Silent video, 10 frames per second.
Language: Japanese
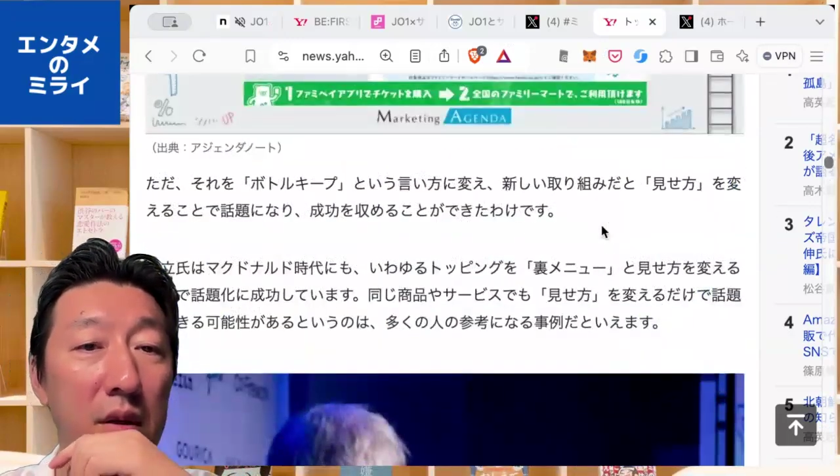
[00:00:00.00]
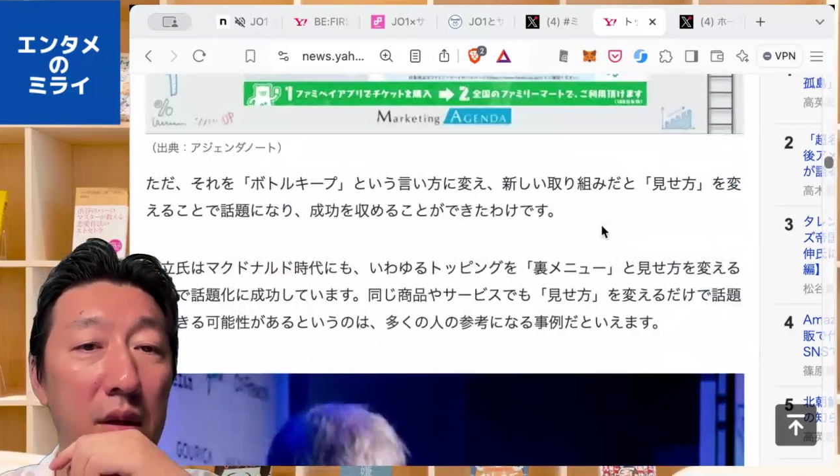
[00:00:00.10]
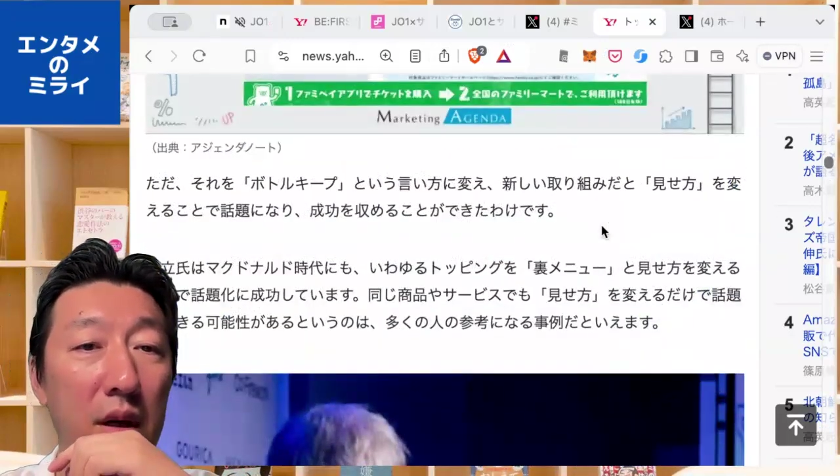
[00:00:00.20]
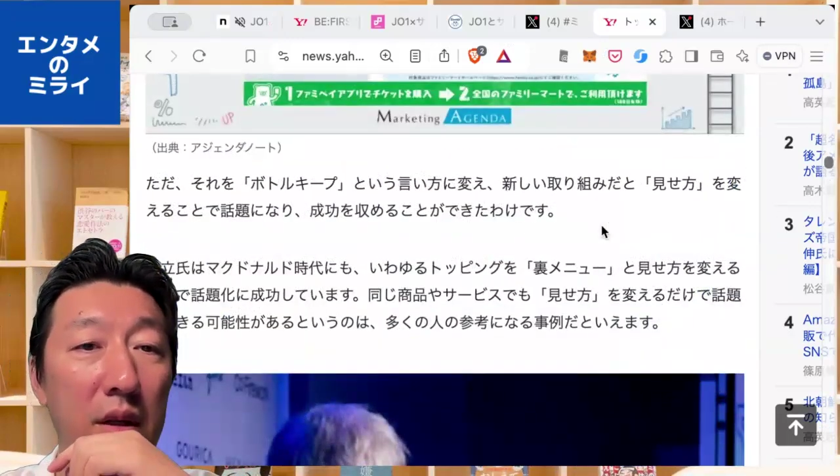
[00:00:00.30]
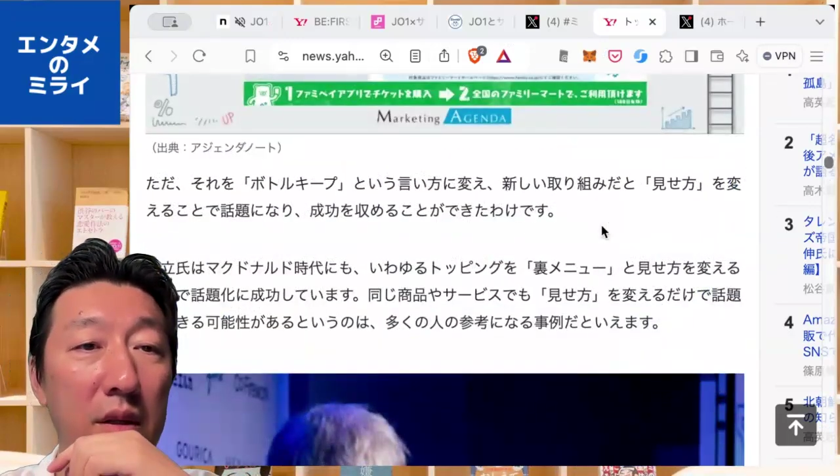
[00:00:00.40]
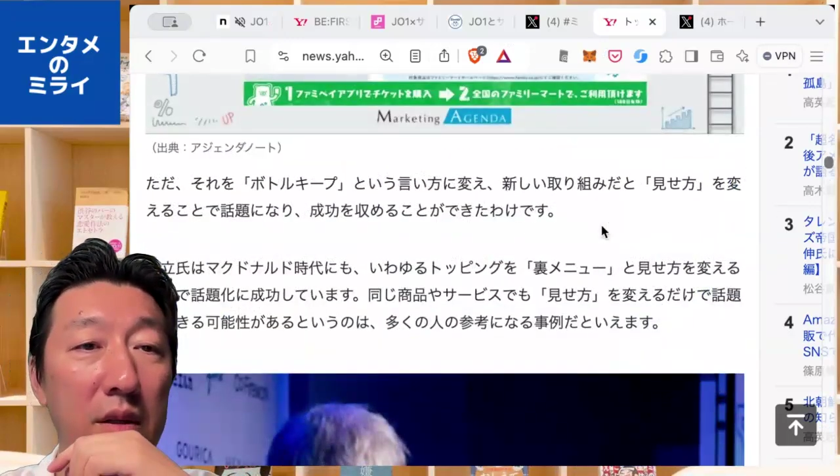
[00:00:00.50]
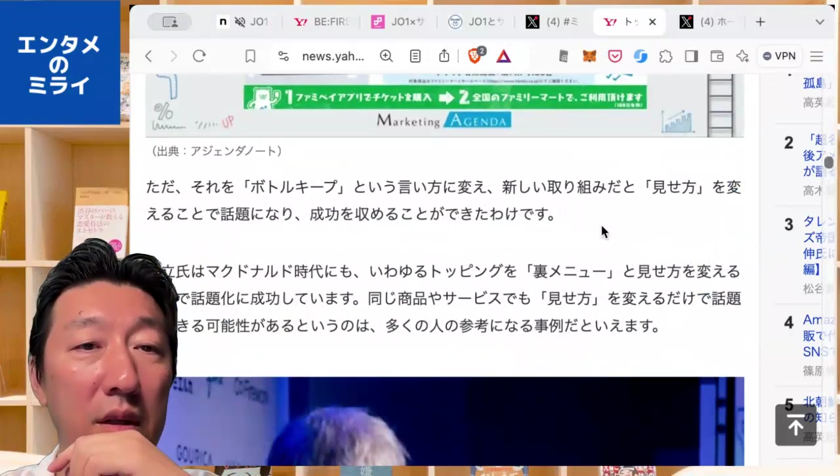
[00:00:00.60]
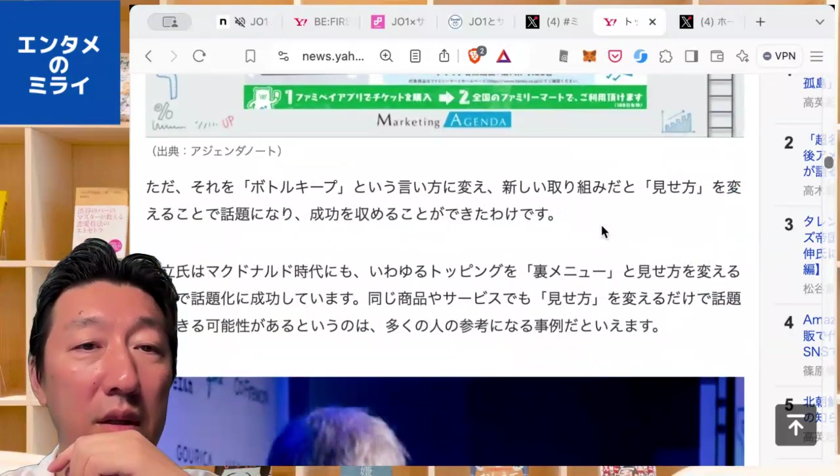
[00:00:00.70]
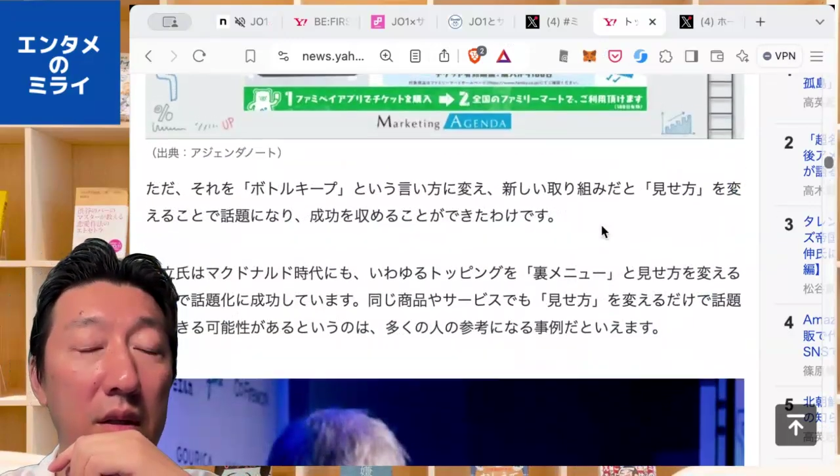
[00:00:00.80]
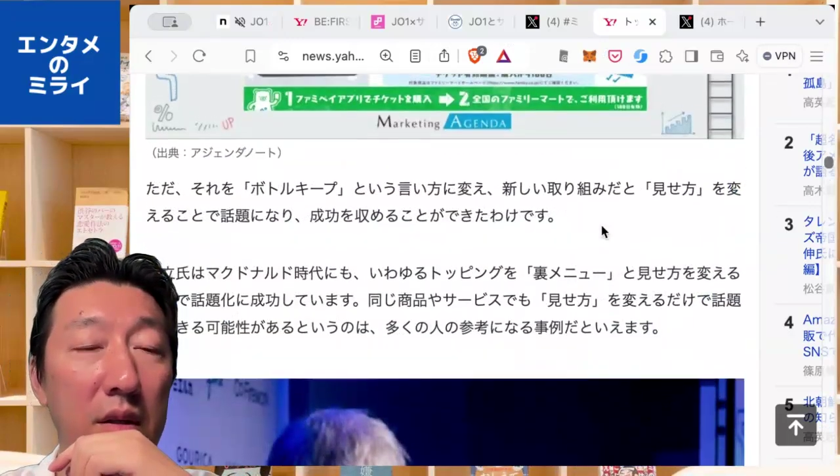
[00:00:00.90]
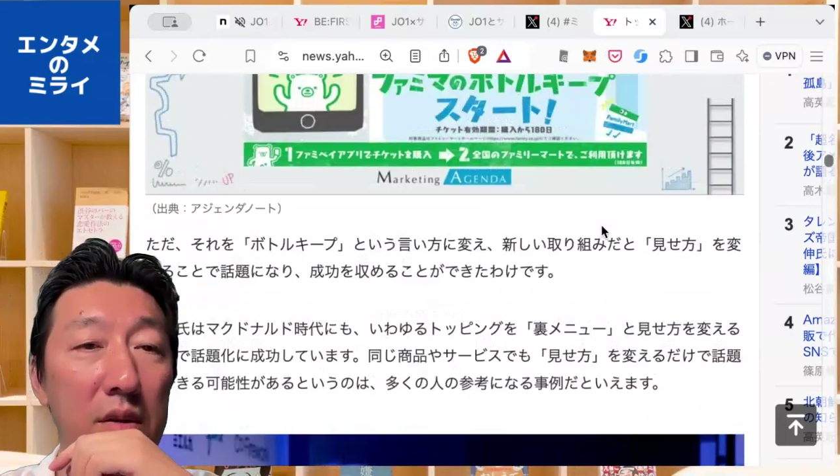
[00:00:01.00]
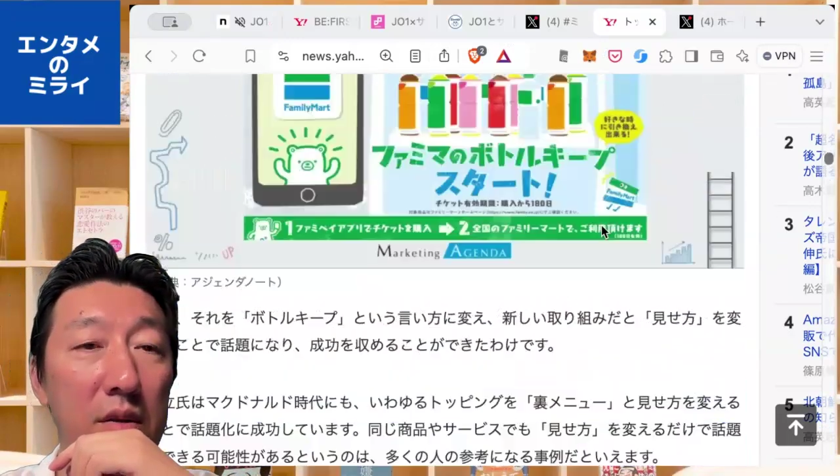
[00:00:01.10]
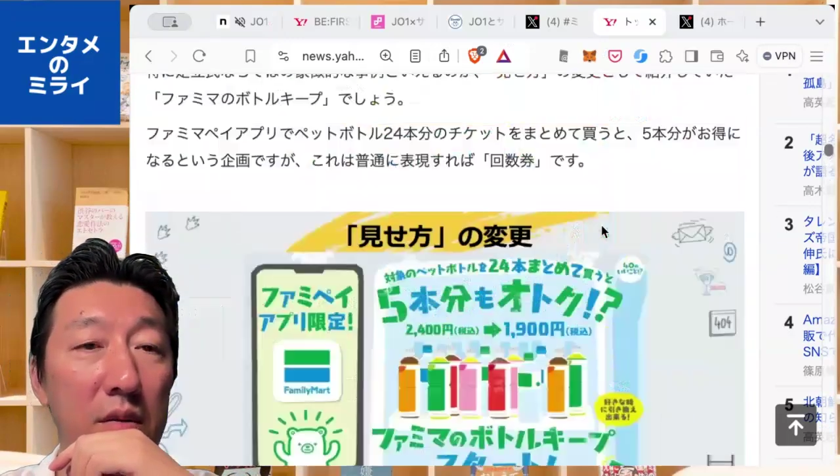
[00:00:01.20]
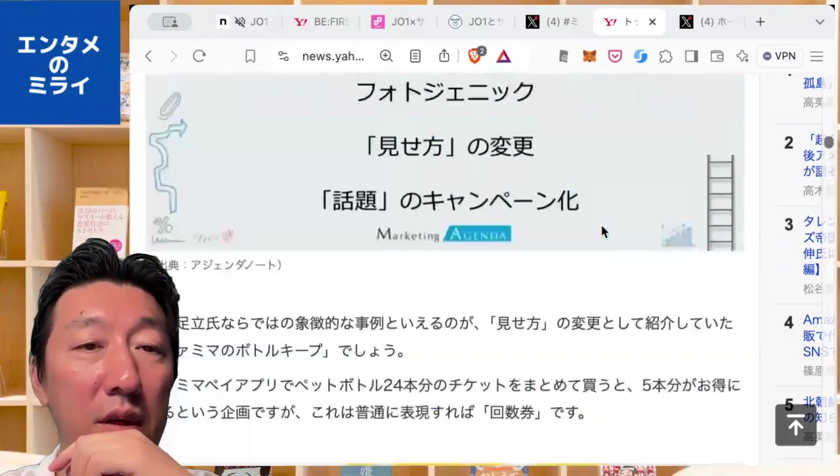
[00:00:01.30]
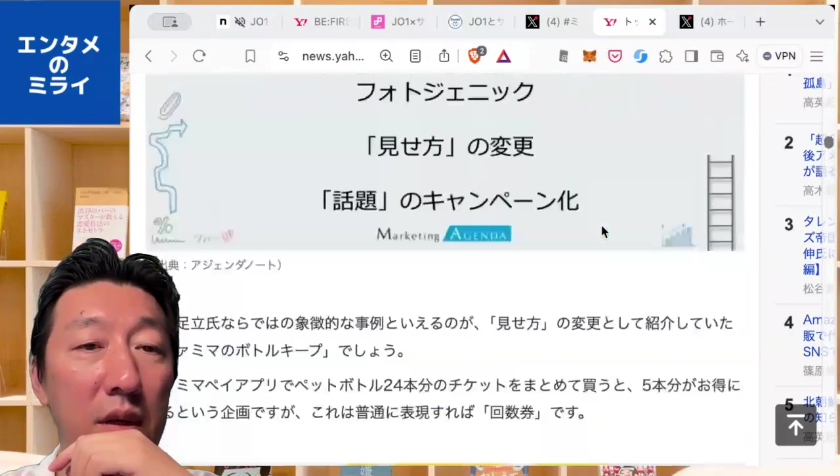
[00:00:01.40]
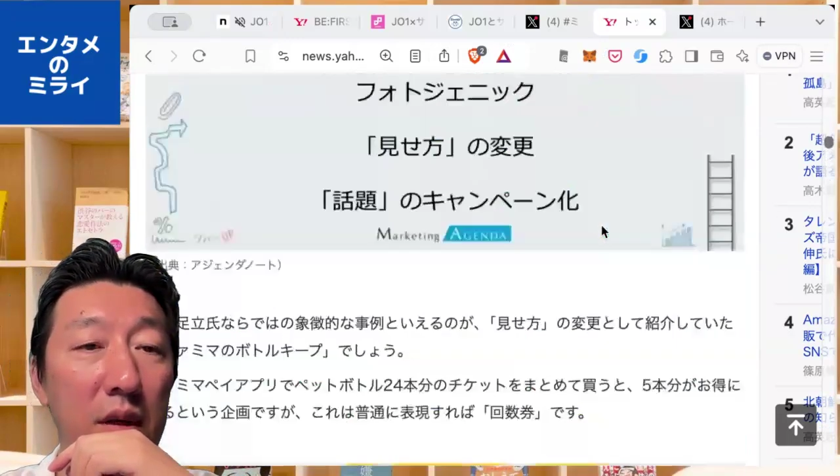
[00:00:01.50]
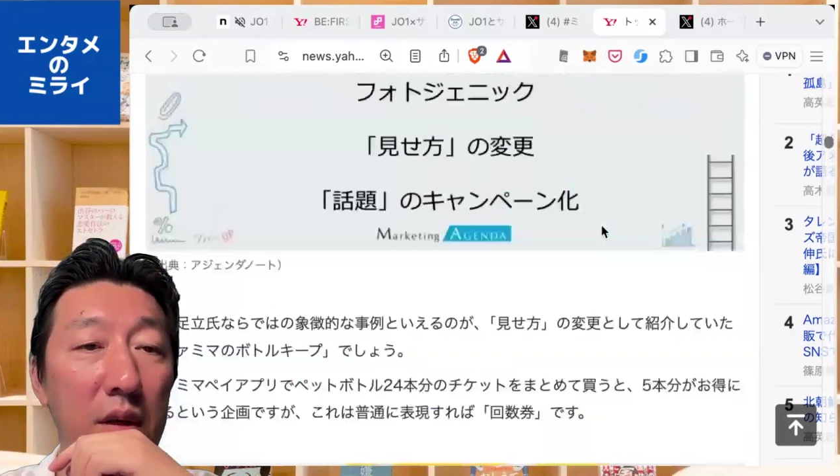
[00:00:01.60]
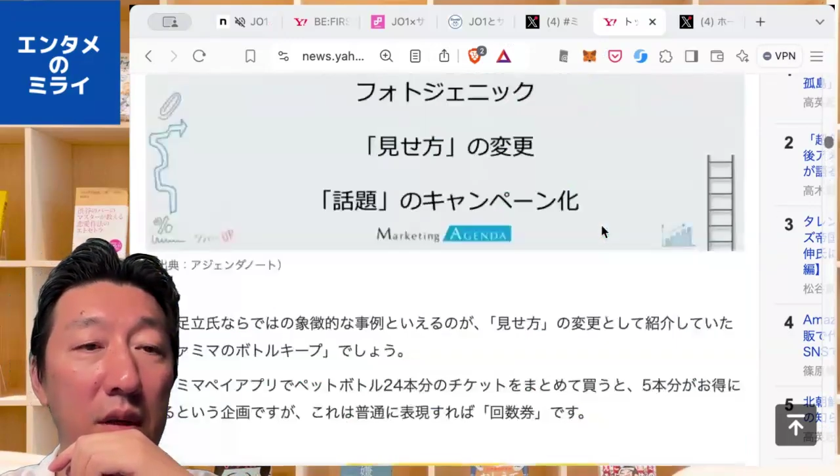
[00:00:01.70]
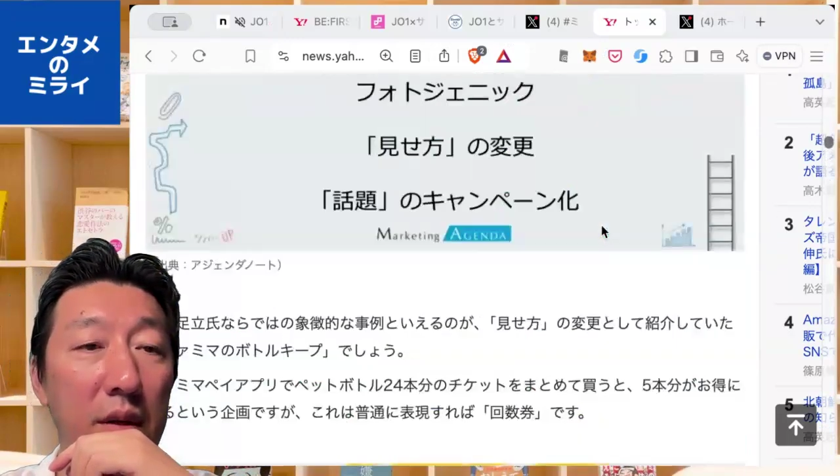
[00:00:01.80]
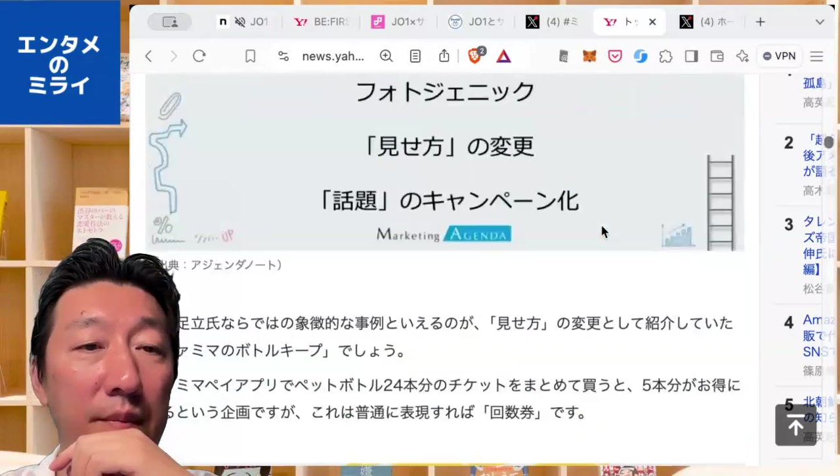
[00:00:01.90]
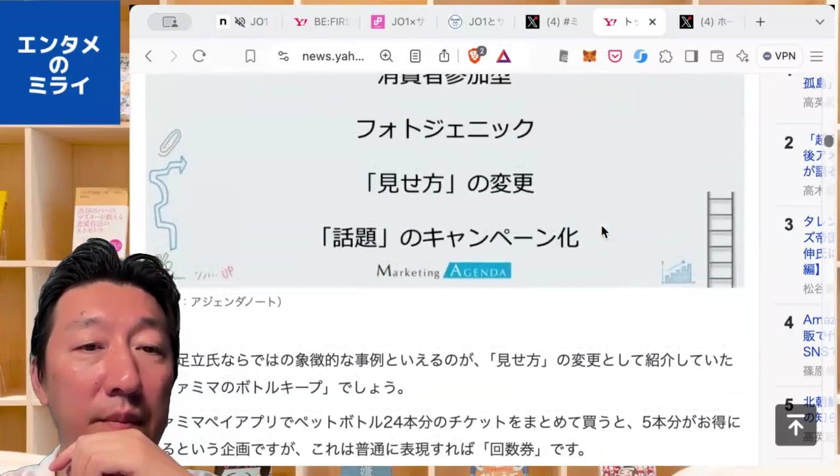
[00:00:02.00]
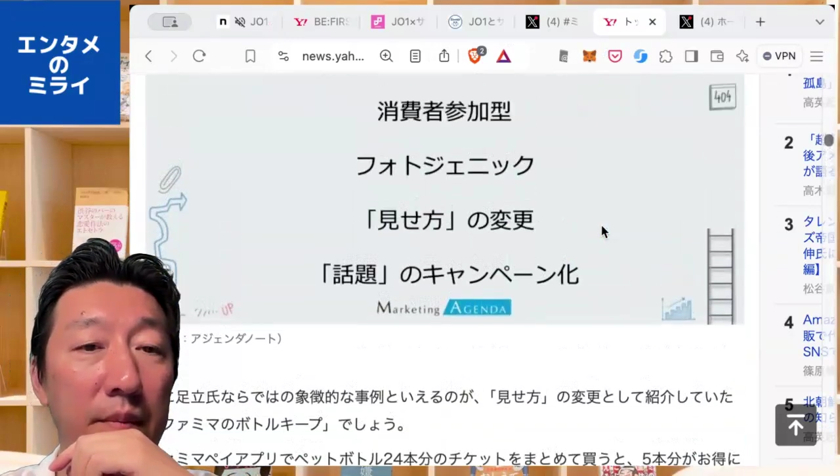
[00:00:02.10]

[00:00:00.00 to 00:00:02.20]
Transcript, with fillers: 話だったんですよね。だから、